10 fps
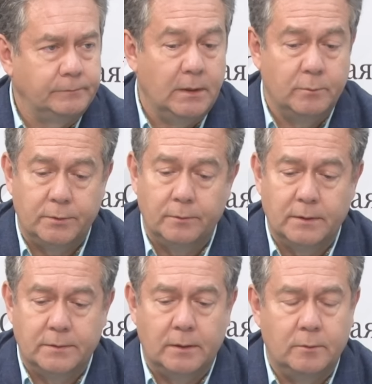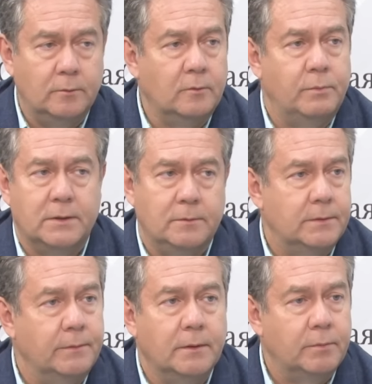Потому что у нас второй тур в
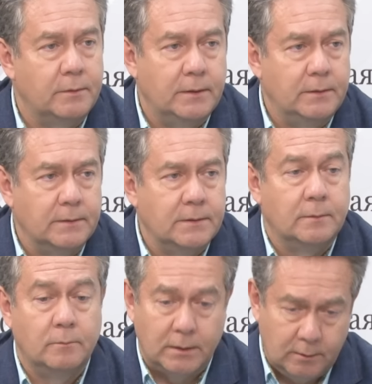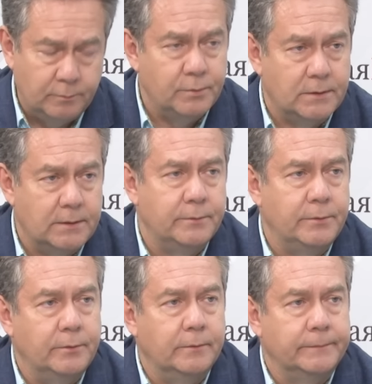посольстве не проводился. Брал отпуск за
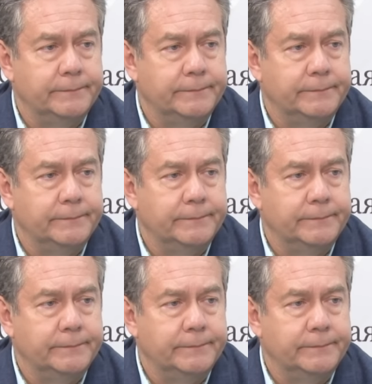свой счет.